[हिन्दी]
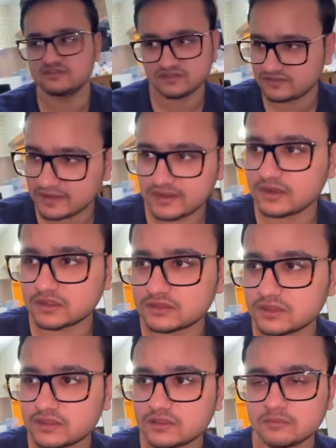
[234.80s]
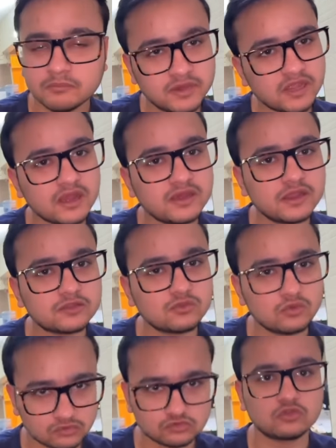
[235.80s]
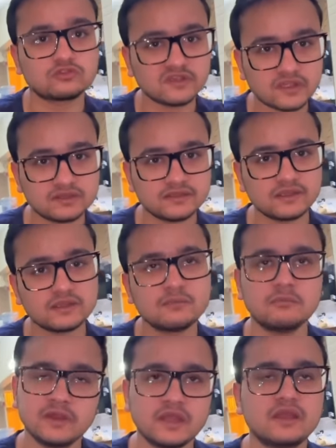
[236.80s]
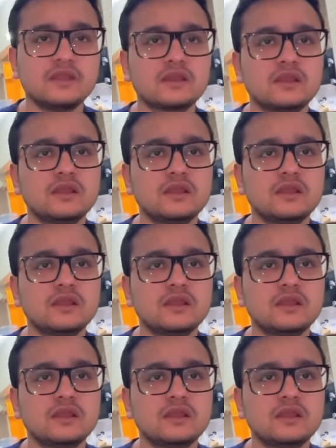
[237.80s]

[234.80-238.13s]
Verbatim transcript: चीजें नहीं रखते बिरयानी एक तो लोग शौक से खाते हाँ। हैं बिरयानी रख